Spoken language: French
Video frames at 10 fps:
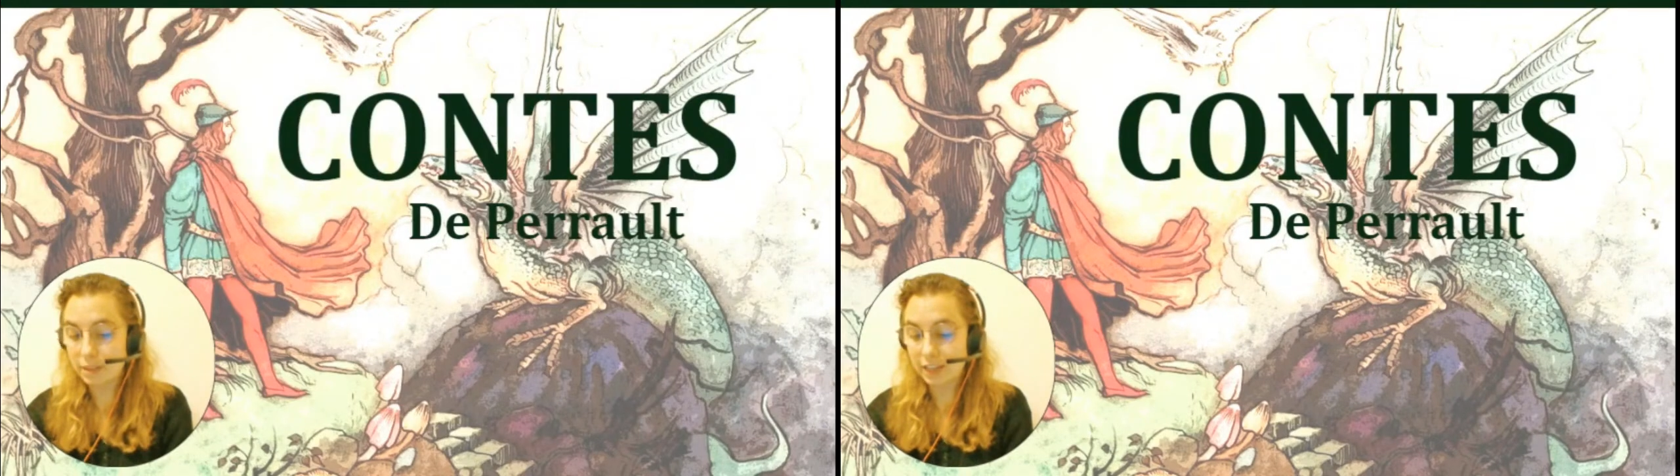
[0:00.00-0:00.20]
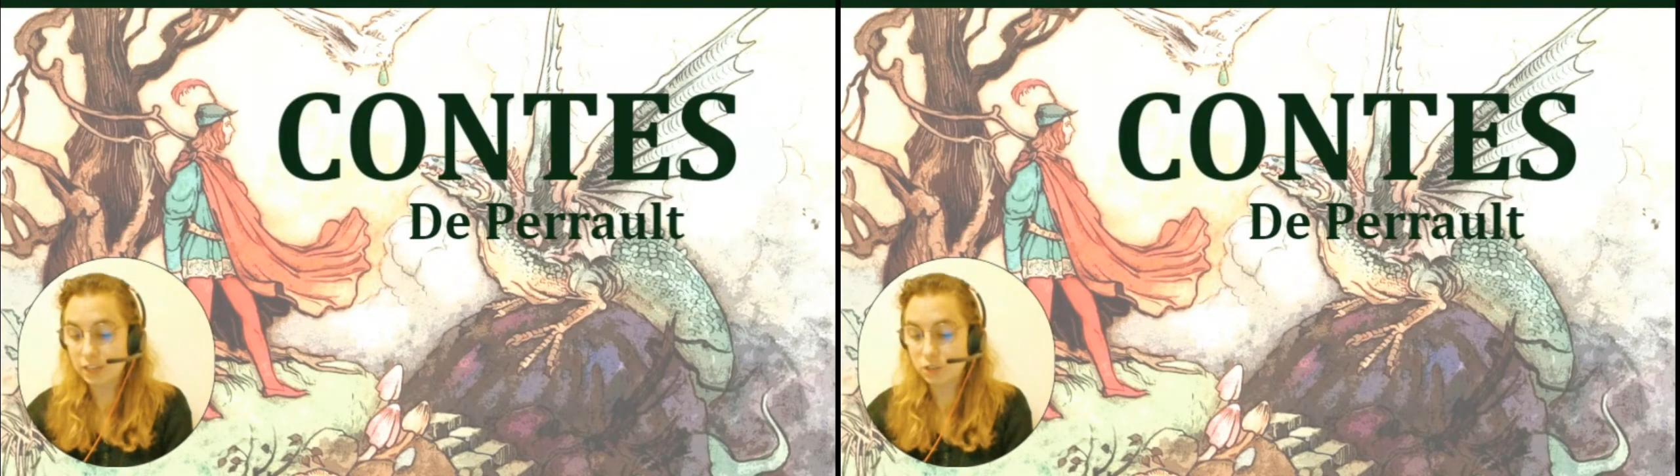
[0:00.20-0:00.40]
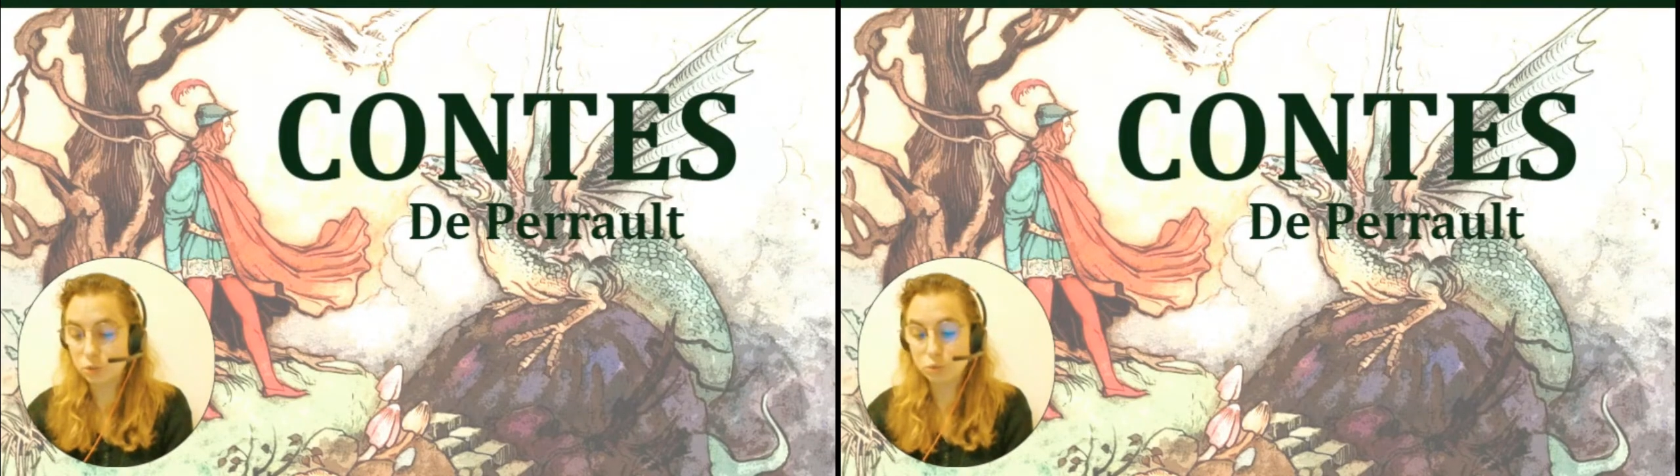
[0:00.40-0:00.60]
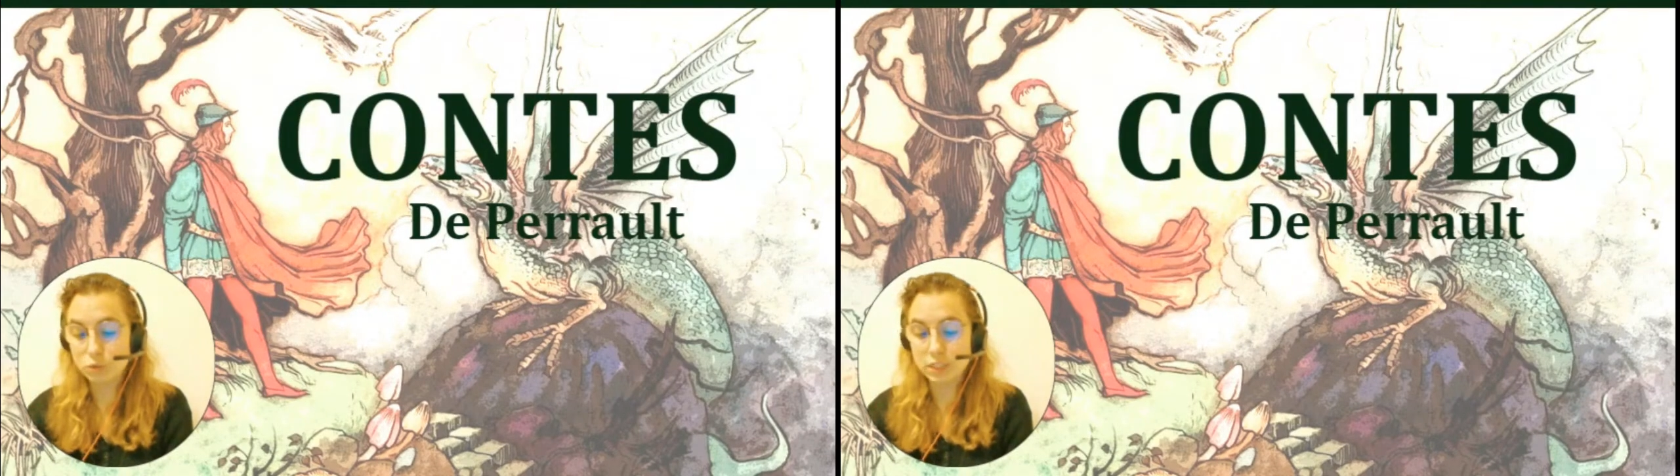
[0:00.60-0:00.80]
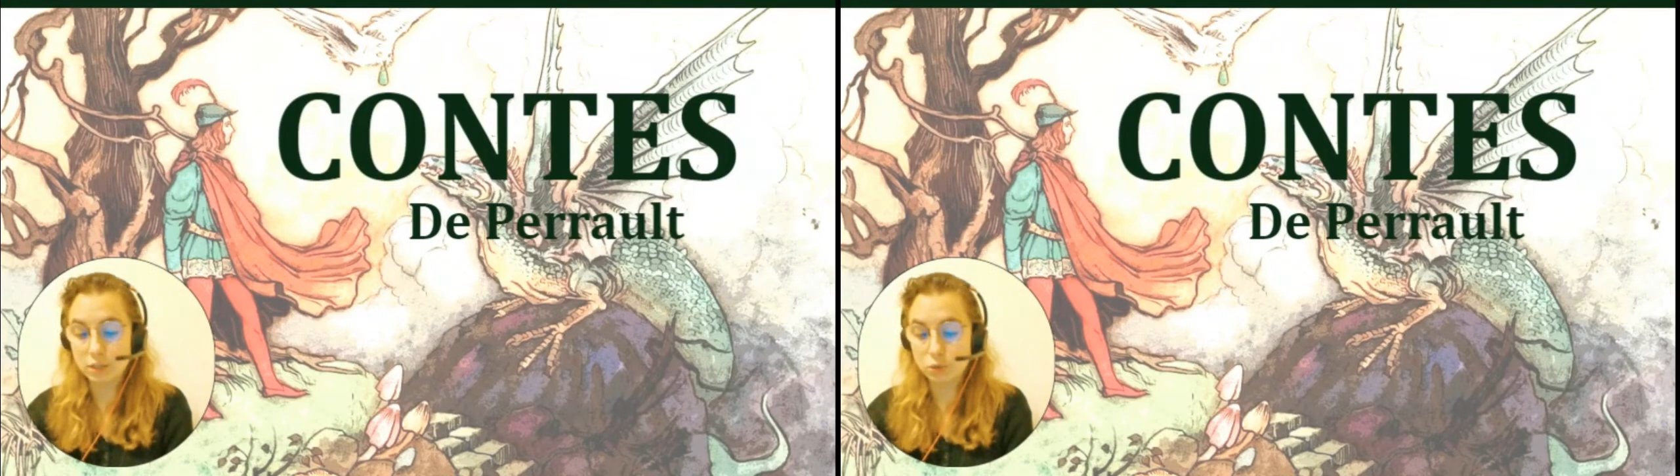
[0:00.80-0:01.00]
maîtresse de,
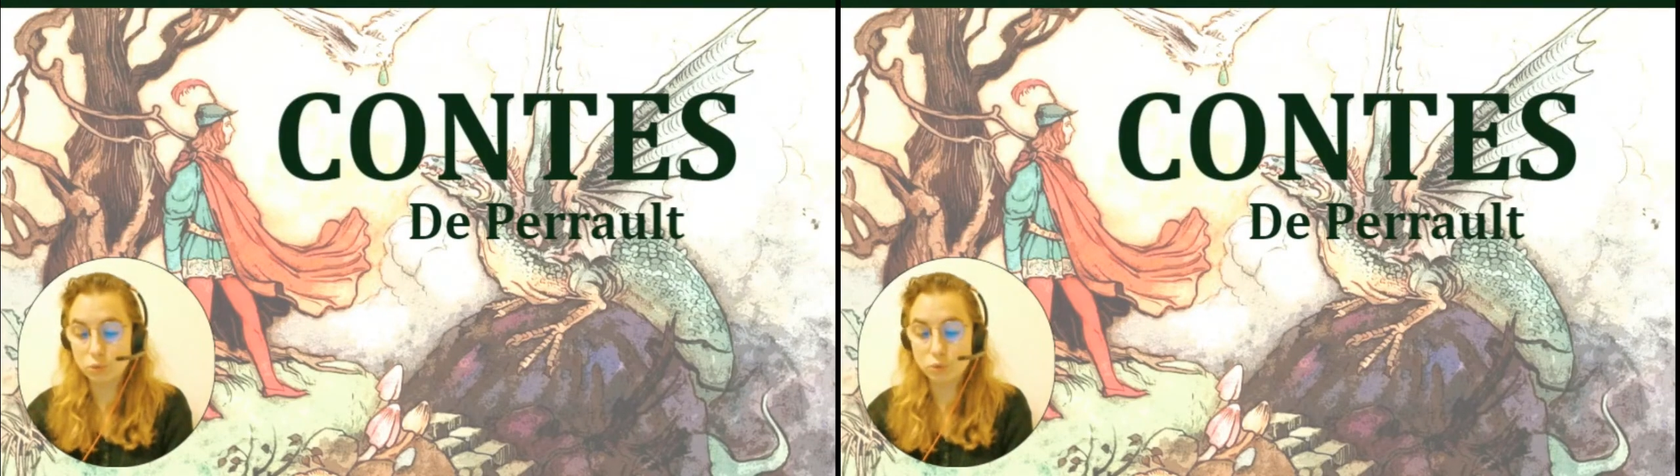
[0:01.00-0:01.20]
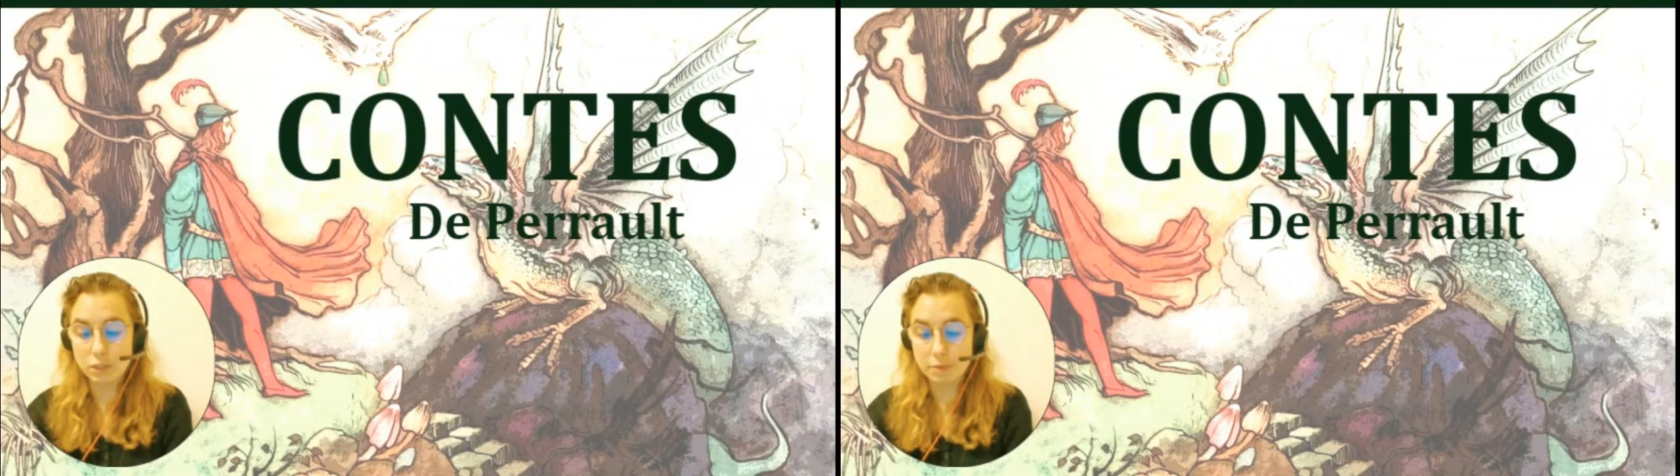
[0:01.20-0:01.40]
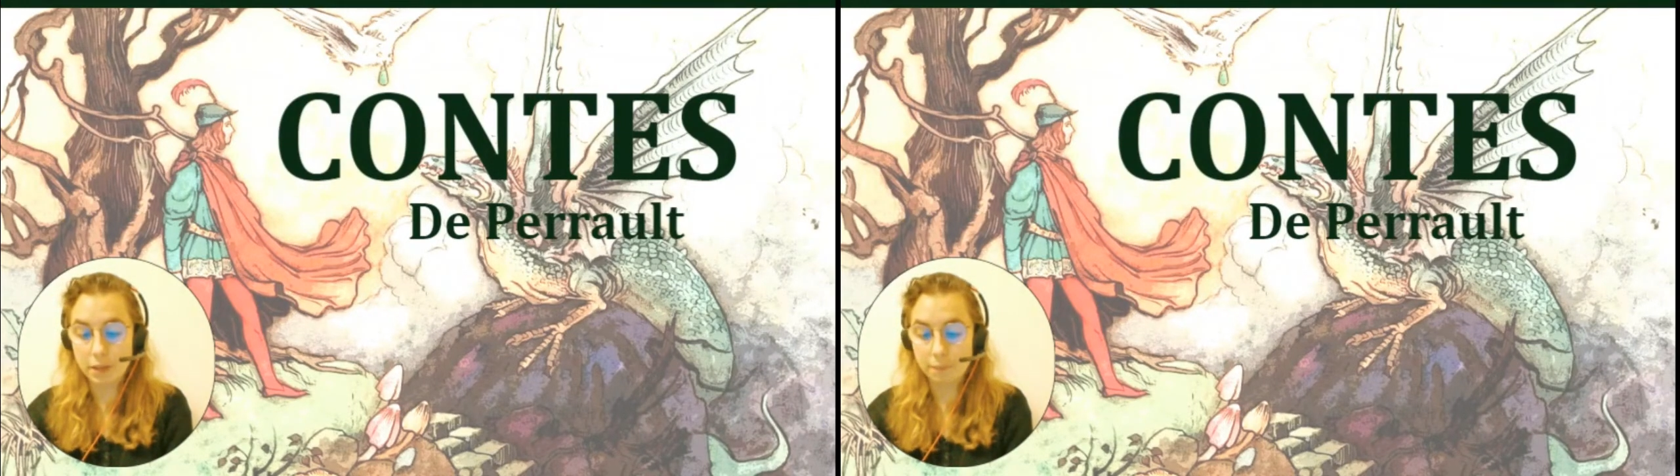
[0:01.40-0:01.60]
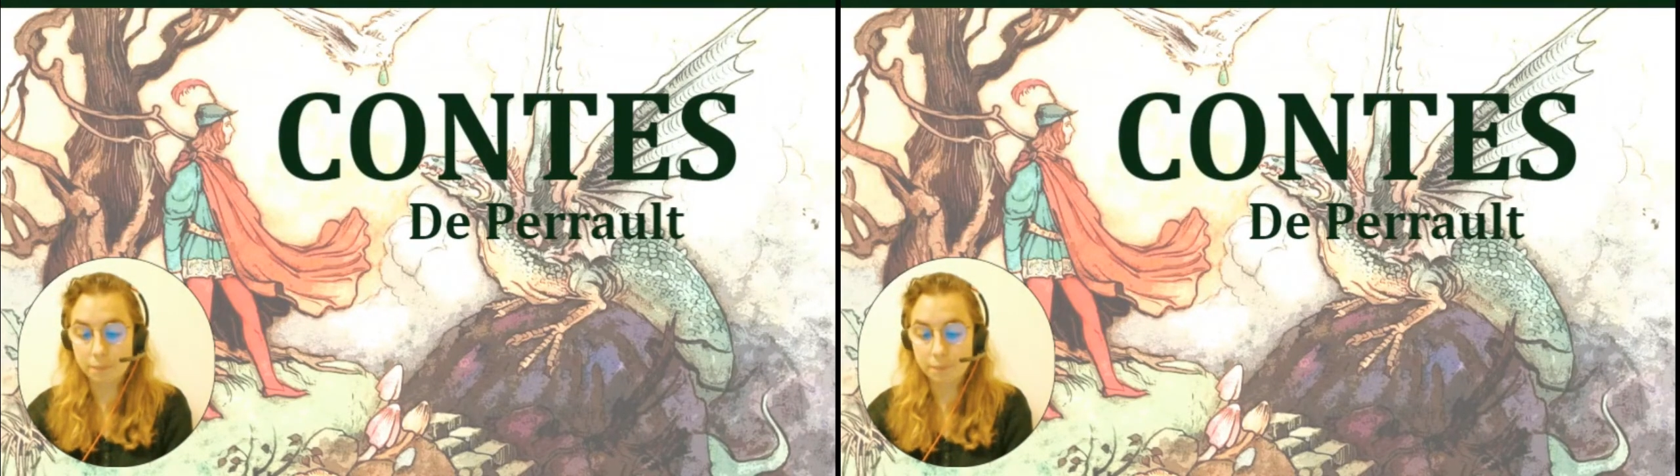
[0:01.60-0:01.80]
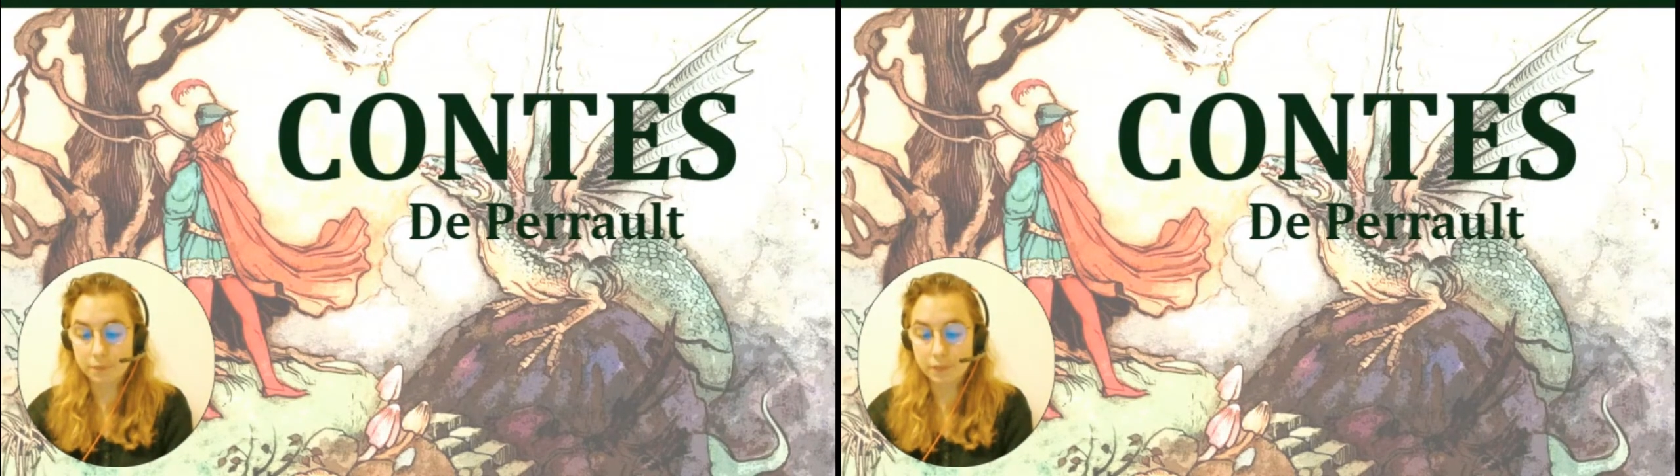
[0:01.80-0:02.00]
de tous ses biens.